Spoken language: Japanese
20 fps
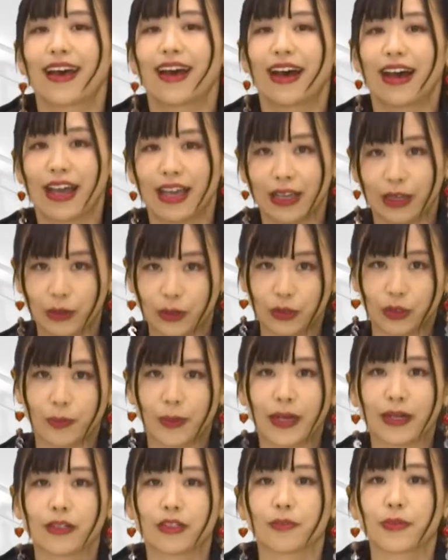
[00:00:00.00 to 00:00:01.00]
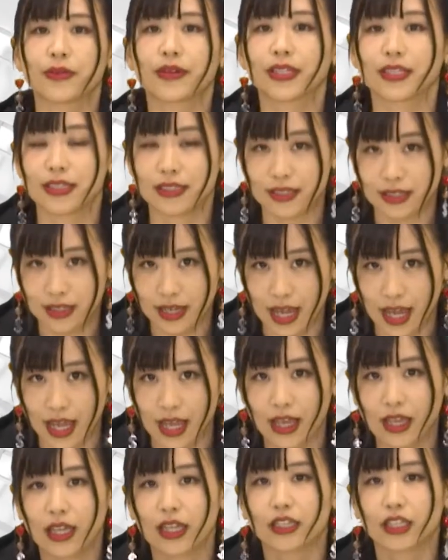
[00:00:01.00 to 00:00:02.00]
はい、この番組はですね、
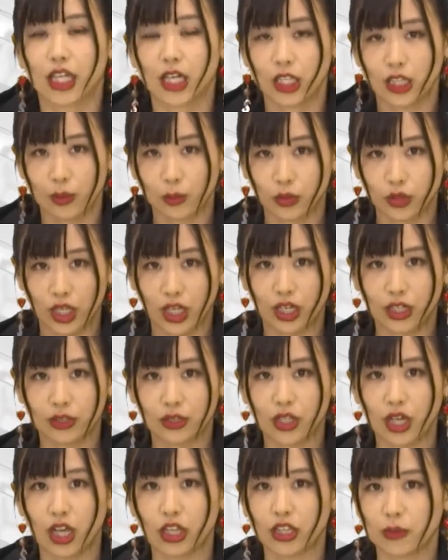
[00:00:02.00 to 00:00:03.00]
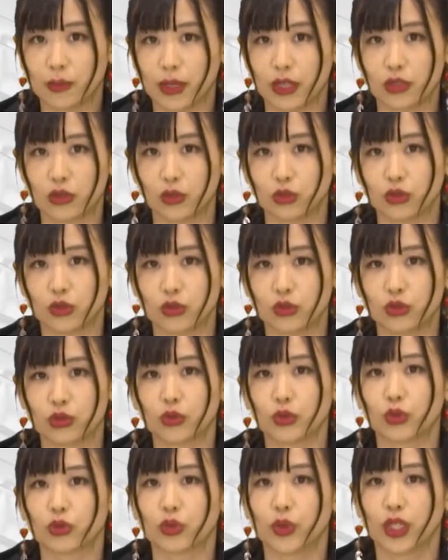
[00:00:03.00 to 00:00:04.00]
誰でも手軽にアニメーションを作
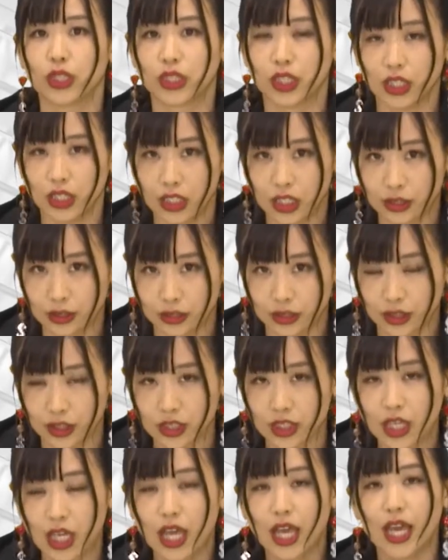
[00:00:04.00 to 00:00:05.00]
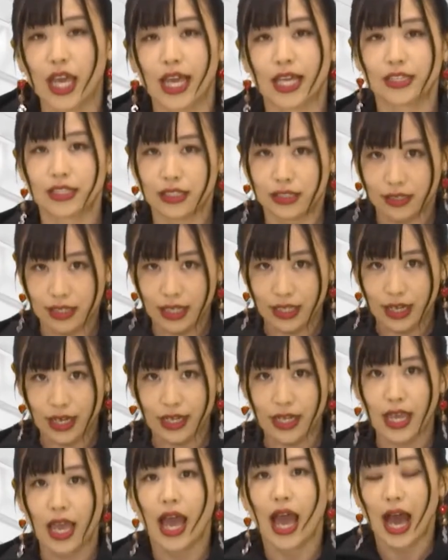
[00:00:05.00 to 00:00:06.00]
ることができる、えー、次世
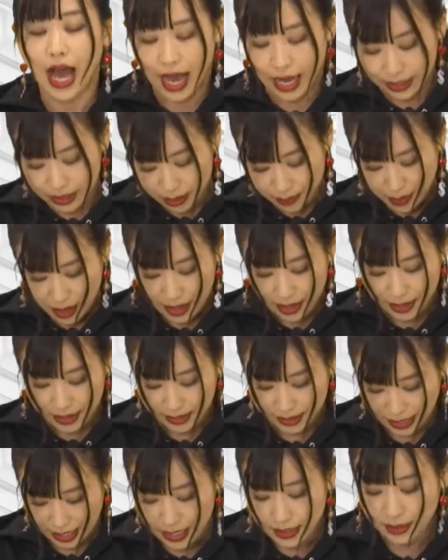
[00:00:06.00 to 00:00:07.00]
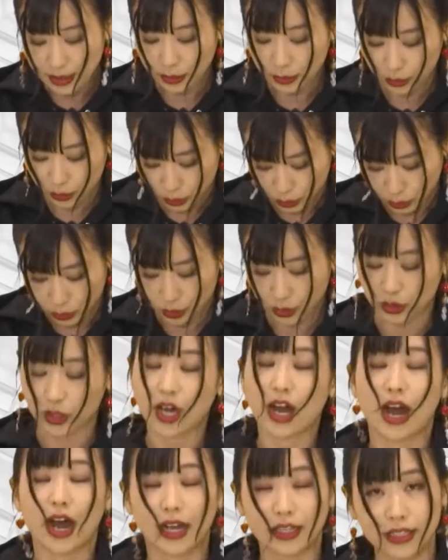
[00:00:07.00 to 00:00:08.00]
代アニメ制作ツール
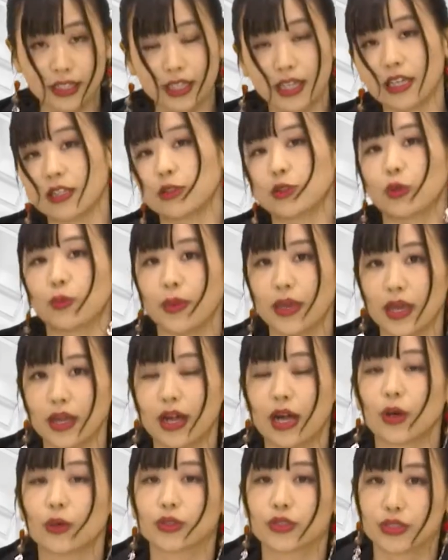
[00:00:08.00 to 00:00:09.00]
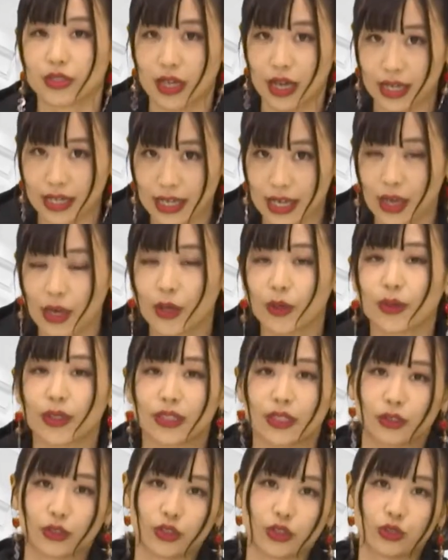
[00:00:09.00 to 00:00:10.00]
アニキャストメーカーを使い、
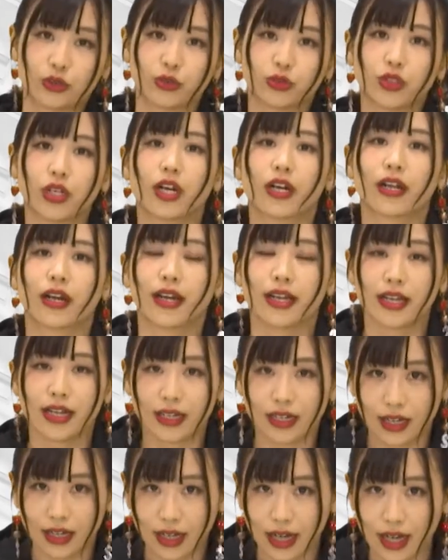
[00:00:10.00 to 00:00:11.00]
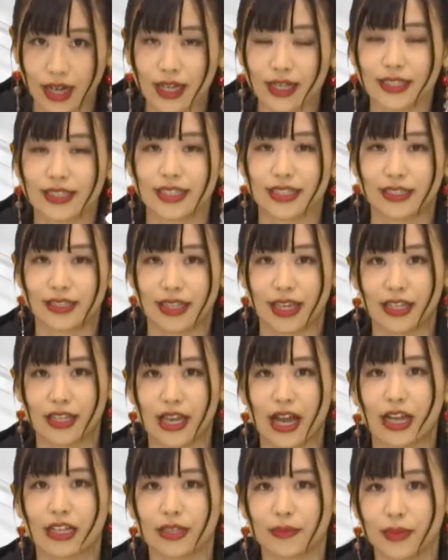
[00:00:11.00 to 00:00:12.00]
私福原彩香が実際
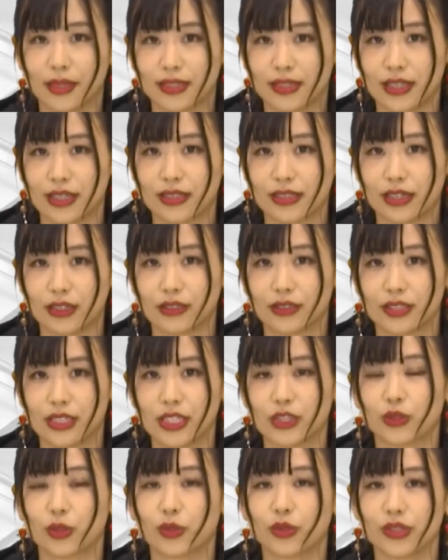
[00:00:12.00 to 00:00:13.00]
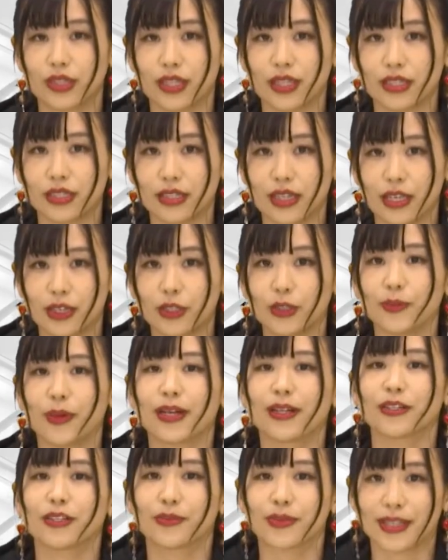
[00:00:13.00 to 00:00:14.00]
にアニメ制作に挑戦していく
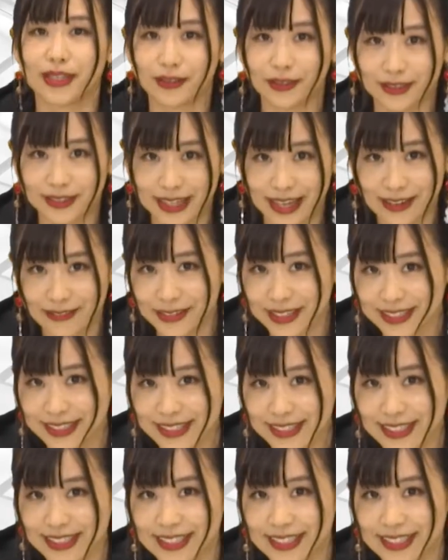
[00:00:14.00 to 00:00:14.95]
番組でございます。